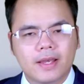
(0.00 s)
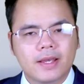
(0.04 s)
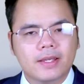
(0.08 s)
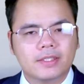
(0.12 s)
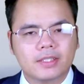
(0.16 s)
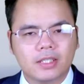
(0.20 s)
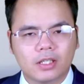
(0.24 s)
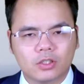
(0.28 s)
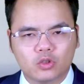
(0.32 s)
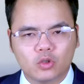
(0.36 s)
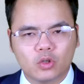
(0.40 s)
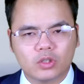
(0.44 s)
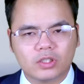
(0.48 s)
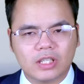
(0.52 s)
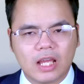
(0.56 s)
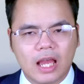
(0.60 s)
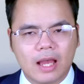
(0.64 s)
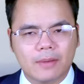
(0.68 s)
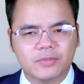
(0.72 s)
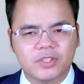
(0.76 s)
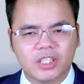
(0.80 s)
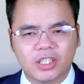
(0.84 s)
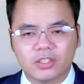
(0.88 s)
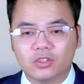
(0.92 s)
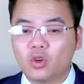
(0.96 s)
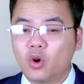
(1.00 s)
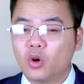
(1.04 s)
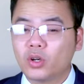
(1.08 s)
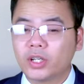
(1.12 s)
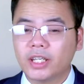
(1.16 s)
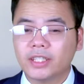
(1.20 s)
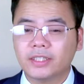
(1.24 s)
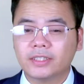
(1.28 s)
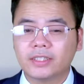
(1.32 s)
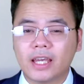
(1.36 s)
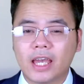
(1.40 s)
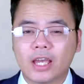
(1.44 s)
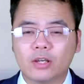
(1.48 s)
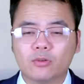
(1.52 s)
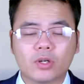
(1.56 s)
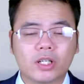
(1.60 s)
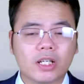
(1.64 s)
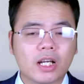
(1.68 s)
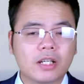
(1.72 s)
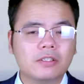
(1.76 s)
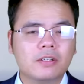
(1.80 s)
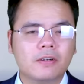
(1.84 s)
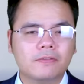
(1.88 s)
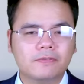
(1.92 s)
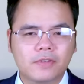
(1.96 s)
Sự sụt giảm chỉ số kinh tế của
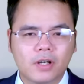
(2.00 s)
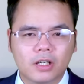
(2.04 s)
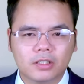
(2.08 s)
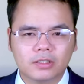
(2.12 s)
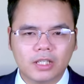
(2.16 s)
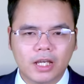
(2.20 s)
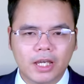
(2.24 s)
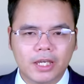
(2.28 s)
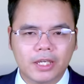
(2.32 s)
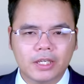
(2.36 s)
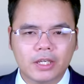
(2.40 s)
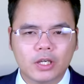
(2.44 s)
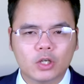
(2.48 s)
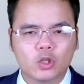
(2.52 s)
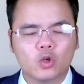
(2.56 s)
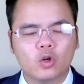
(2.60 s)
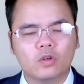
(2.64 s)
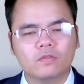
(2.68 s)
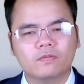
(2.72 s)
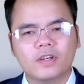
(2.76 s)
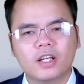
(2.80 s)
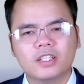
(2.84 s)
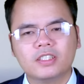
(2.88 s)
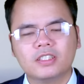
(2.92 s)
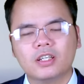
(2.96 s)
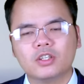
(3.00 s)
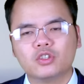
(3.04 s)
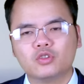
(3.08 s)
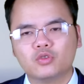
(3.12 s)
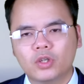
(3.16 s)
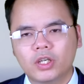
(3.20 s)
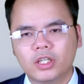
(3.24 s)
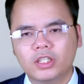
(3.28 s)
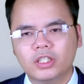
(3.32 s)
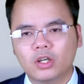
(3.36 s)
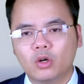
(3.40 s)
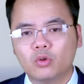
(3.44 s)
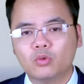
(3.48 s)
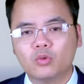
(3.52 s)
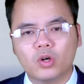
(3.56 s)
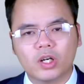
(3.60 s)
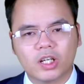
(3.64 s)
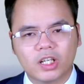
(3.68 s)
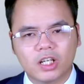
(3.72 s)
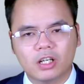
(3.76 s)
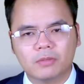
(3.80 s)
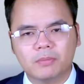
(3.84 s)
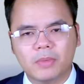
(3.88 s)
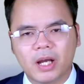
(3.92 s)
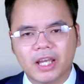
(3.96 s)
các nước phương Tây cùng với sự suy yếu của
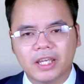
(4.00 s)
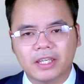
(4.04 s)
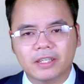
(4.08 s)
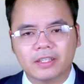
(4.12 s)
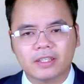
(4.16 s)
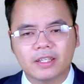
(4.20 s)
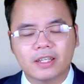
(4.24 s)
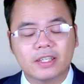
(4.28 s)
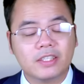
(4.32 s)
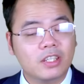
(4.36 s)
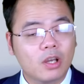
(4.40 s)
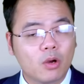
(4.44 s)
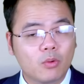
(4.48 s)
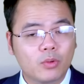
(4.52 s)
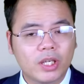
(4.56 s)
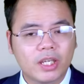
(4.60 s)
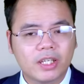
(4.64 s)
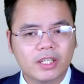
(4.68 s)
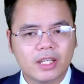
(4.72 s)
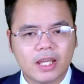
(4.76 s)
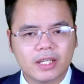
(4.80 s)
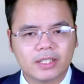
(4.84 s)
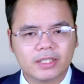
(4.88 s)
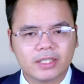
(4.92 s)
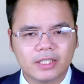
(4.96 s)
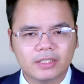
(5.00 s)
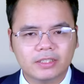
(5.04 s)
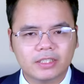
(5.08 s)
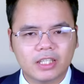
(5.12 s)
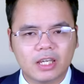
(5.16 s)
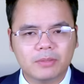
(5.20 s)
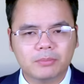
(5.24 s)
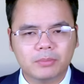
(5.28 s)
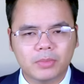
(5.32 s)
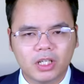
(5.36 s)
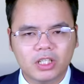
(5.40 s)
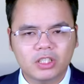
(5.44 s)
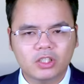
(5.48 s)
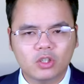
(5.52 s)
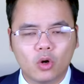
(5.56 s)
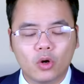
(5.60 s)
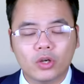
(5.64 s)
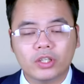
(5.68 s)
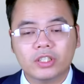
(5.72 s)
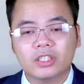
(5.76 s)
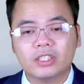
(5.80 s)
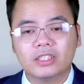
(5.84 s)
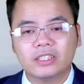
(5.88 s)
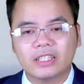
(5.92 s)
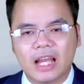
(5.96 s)
G bảy, trong khi nền kinh tế mới
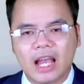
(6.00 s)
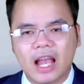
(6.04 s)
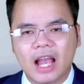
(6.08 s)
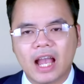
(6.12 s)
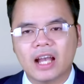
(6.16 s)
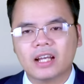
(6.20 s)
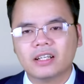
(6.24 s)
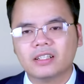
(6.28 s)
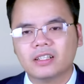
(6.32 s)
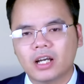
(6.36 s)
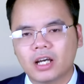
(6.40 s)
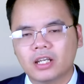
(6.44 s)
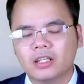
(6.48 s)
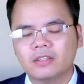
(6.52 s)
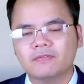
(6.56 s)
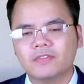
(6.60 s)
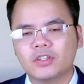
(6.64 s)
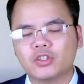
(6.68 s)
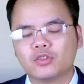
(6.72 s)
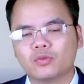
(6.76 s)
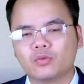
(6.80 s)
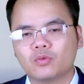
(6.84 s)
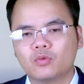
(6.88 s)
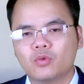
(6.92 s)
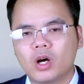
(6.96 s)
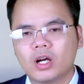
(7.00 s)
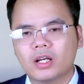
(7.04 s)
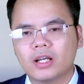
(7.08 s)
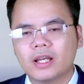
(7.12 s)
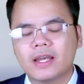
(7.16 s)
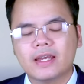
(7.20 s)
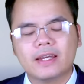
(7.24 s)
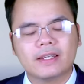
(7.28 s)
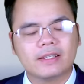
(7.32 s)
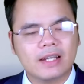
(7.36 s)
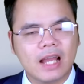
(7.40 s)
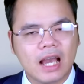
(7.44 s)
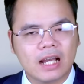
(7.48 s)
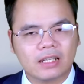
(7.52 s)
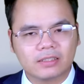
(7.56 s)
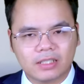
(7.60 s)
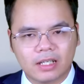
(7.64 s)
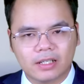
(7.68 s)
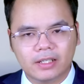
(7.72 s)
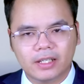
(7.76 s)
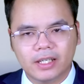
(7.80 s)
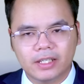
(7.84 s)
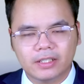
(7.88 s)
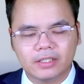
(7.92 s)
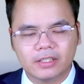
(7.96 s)
nổi như Nga, Ấn và Trung Quốc đang
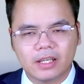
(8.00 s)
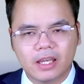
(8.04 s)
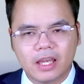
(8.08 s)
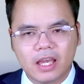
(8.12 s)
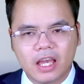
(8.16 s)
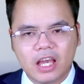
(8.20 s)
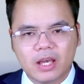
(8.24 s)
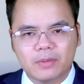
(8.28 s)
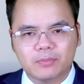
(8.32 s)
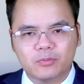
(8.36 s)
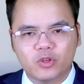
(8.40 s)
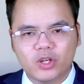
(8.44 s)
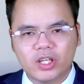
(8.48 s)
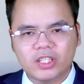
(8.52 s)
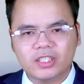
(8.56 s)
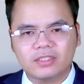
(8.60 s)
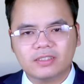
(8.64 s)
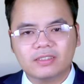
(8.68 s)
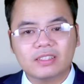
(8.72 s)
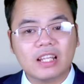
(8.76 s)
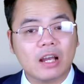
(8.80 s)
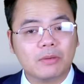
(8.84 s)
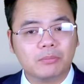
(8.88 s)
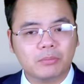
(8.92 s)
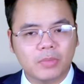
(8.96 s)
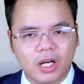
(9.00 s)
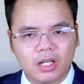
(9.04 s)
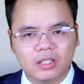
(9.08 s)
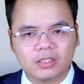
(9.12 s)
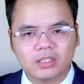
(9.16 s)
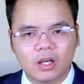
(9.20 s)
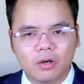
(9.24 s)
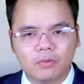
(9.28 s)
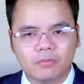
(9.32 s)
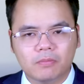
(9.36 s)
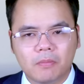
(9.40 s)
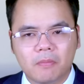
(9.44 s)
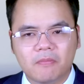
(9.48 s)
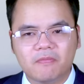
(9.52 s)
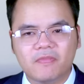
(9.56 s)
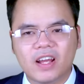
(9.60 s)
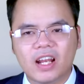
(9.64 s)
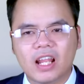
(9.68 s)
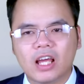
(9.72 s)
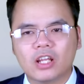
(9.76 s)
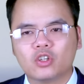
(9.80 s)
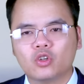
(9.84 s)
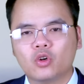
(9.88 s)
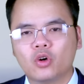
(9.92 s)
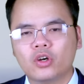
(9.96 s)
tăng lên. bê rờ i xê đang mở rộng và
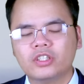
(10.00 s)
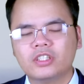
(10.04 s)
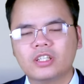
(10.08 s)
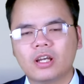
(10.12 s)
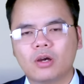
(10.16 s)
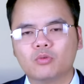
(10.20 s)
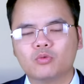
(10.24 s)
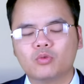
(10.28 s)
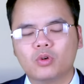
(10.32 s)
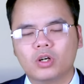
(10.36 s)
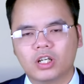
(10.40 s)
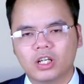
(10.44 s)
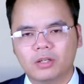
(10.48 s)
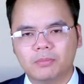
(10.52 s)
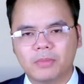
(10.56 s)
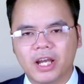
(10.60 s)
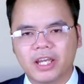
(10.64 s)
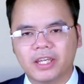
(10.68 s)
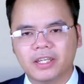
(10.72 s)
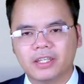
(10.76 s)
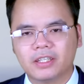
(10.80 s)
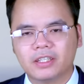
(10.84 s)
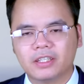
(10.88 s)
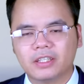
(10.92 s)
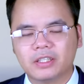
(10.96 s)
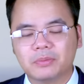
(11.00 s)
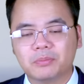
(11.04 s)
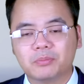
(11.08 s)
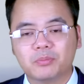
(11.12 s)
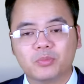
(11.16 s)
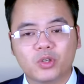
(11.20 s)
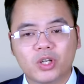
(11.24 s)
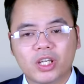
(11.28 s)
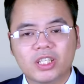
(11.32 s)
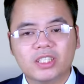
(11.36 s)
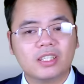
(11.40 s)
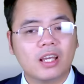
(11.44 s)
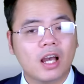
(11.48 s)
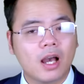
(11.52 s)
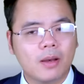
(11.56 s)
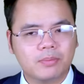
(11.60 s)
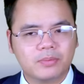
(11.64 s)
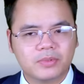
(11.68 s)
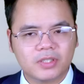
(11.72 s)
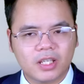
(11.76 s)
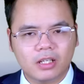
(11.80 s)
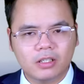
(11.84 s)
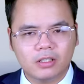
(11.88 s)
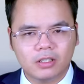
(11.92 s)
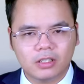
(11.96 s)
là đối trọng của G bảy. bê rờ i xê hấp
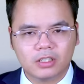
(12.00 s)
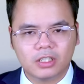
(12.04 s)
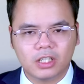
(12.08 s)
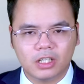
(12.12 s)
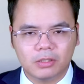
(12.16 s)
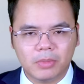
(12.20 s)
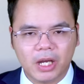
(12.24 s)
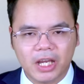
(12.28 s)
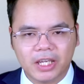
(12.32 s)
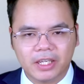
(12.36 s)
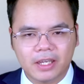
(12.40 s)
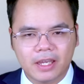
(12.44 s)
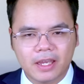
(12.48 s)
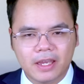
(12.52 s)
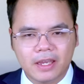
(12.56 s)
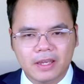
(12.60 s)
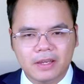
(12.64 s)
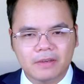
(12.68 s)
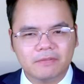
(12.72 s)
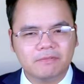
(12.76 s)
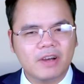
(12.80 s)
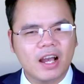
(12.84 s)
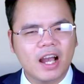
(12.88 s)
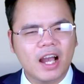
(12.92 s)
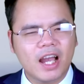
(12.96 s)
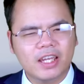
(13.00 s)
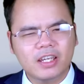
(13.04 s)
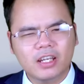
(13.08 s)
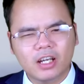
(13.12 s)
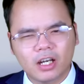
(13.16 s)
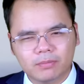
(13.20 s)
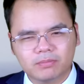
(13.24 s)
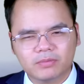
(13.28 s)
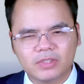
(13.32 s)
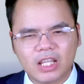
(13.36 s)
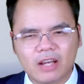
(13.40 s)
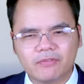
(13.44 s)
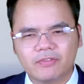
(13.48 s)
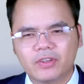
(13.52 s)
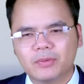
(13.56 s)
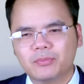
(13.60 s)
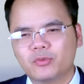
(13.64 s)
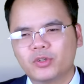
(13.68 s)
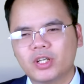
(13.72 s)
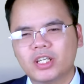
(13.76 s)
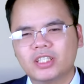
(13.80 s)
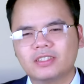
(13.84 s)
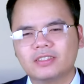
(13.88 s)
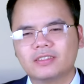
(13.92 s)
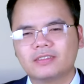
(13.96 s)
dẫn hơn G bảy và hãy hợp tác với bê
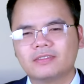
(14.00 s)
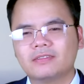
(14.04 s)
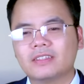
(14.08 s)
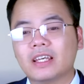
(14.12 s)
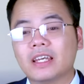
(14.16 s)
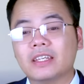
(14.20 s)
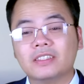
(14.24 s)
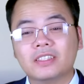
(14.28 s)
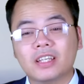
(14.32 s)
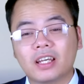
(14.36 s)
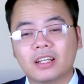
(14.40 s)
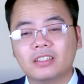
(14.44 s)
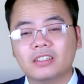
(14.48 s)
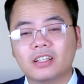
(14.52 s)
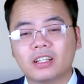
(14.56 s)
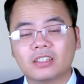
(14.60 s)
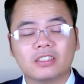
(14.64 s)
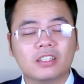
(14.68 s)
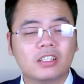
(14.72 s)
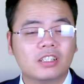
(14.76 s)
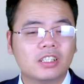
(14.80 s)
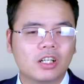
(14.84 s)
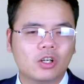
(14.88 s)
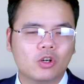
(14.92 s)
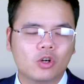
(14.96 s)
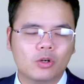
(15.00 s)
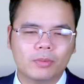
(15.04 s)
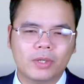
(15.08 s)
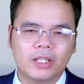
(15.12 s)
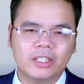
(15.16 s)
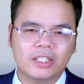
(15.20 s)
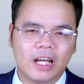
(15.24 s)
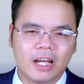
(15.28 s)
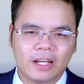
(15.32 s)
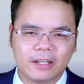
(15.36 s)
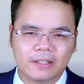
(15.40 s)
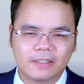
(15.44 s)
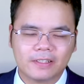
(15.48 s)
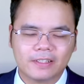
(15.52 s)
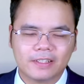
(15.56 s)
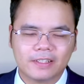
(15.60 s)
rờ i xê để nhận được những cơ hội bình đẳng.